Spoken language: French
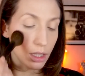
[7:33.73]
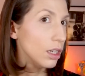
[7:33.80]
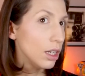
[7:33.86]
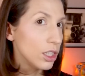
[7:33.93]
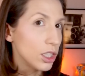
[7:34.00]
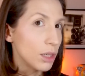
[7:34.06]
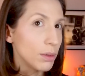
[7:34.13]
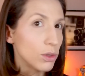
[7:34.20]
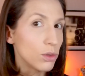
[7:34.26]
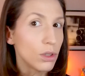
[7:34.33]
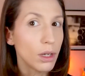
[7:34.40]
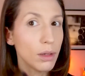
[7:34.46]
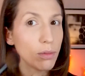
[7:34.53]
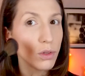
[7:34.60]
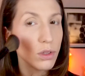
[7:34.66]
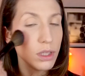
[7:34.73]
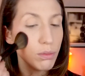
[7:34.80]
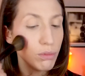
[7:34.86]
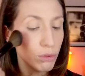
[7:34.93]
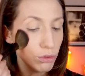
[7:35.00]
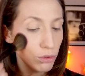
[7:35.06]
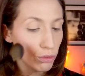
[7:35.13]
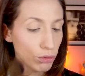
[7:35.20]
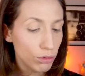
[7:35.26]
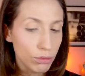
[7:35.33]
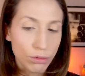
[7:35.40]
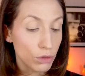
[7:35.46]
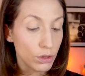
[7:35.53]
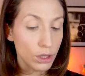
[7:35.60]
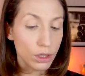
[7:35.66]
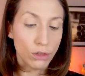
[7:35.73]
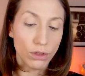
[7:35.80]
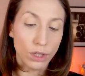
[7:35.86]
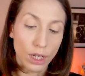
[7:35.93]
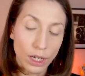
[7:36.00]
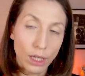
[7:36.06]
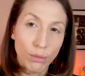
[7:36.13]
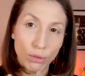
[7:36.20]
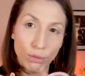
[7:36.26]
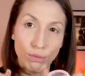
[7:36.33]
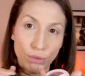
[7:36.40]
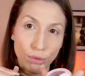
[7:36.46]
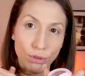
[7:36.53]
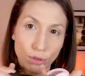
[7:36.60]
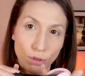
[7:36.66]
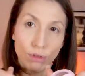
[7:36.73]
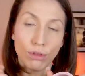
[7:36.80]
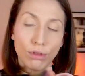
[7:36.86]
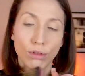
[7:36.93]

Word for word: Là j'ai l'impression quand même que c'est plus doux. Je vais, y aller un peu plus.